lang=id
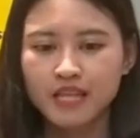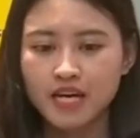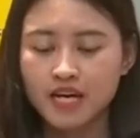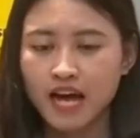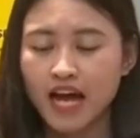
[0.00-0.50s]

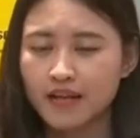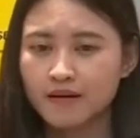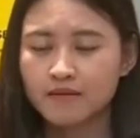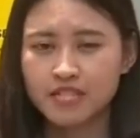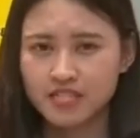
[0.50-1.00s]
uh,
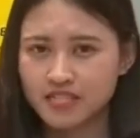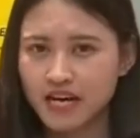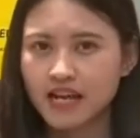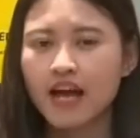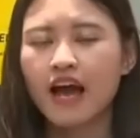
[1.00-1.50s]

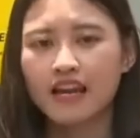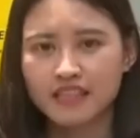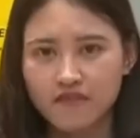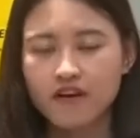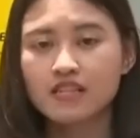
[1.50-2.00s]
bersejarah,
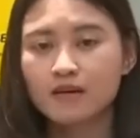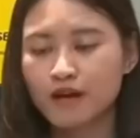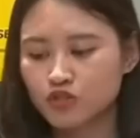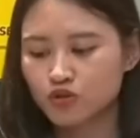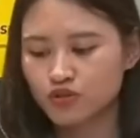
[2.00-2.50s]
artefak
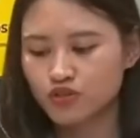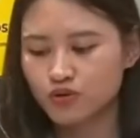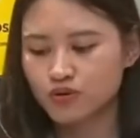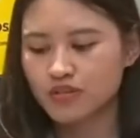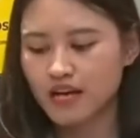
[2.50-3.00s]
termasuk
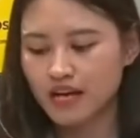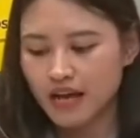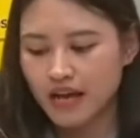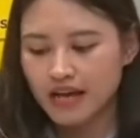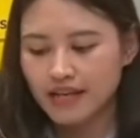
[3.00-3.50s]
juga
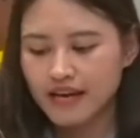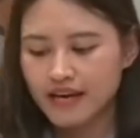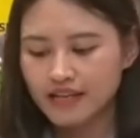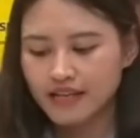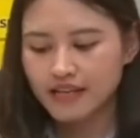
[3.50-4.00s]

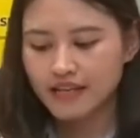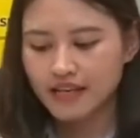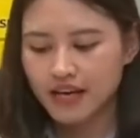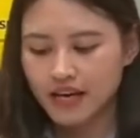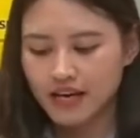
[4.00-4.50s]

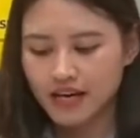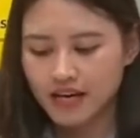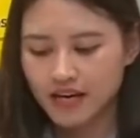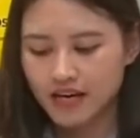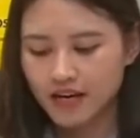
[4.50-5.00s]
dari
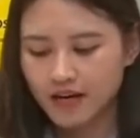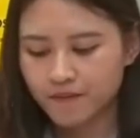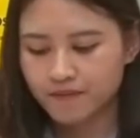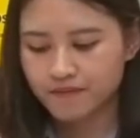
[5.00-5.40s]
uh,